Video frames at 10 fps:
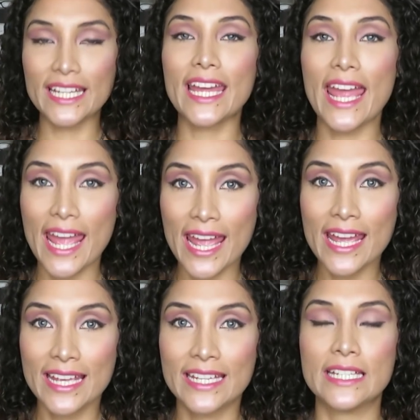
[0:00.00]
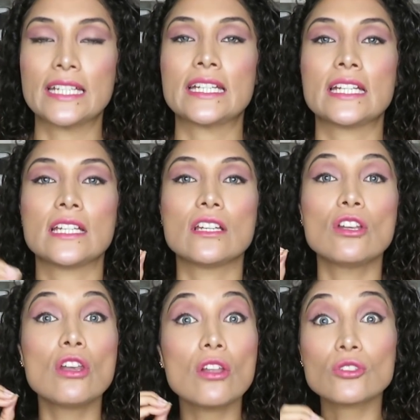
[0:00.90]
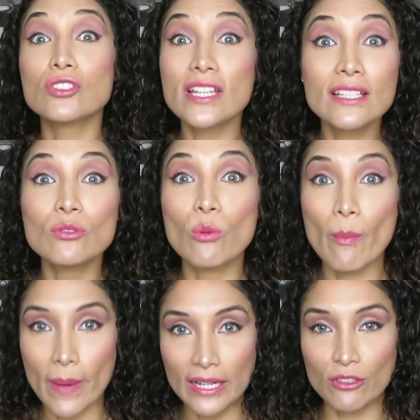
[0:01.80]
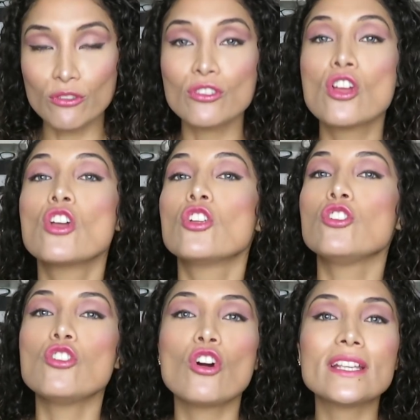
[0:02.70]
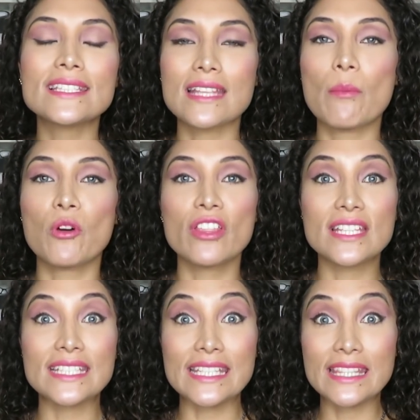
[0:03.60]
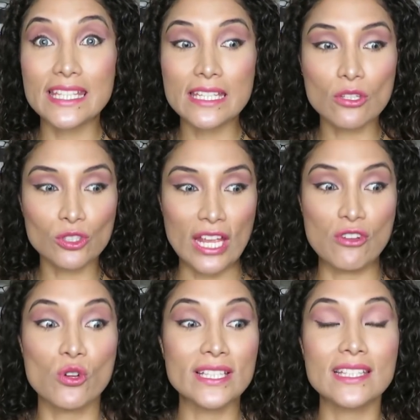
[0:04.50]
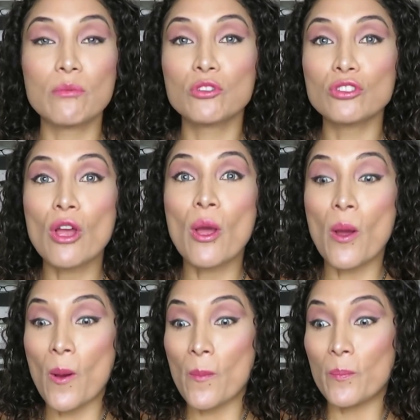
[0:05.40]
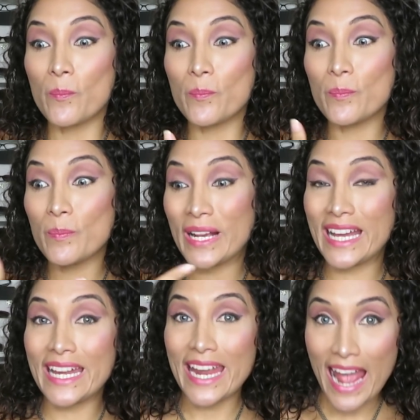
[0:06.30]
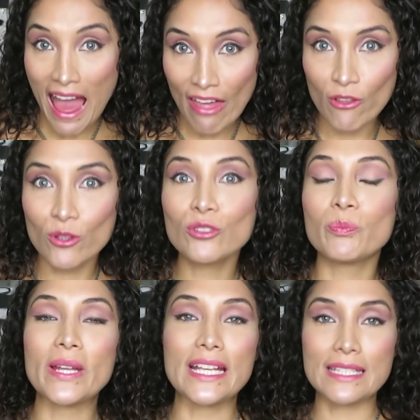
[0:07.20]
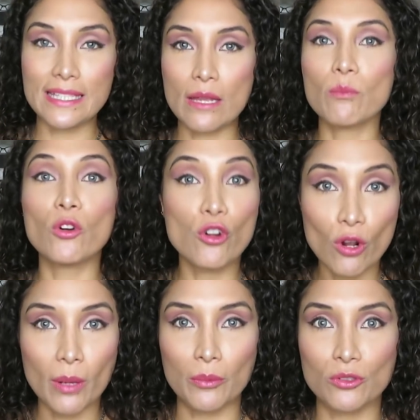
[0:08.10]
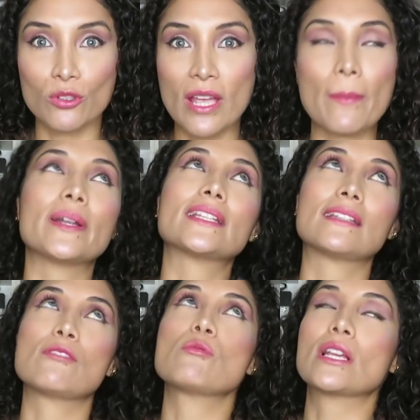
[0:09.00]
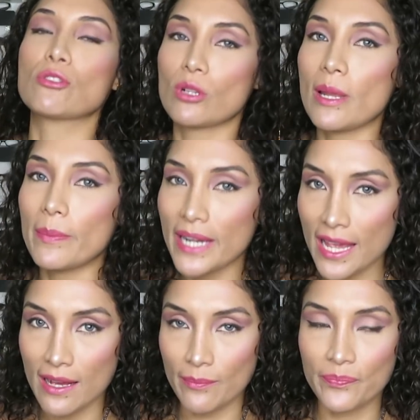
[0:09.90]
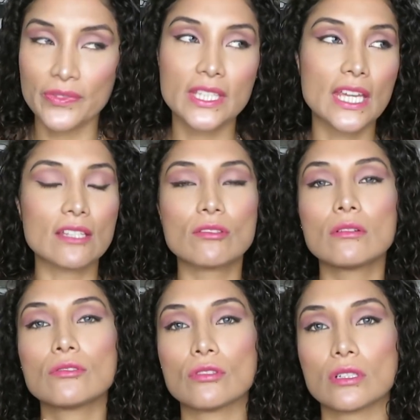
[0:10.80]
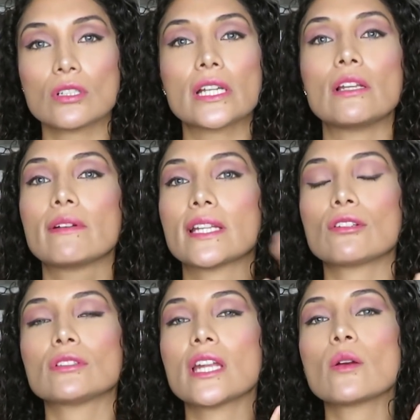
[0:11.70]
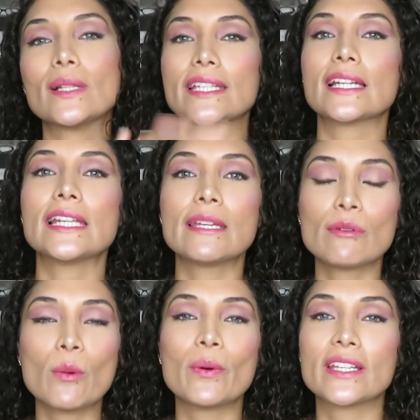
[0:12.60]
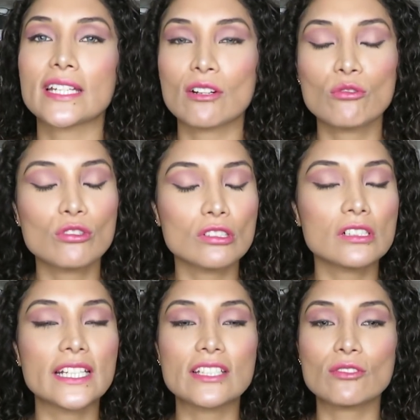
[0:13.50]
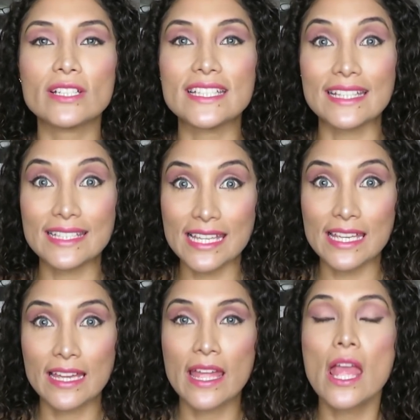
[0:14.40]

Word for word: que los seres humanos no estamos decididos, o sea, no estamos creados para ser monógamos, o sea, para tener una sola pareja. Y eso yo creo que lo van a encontrar en cualquier libro, pueden ir a Google, eso es así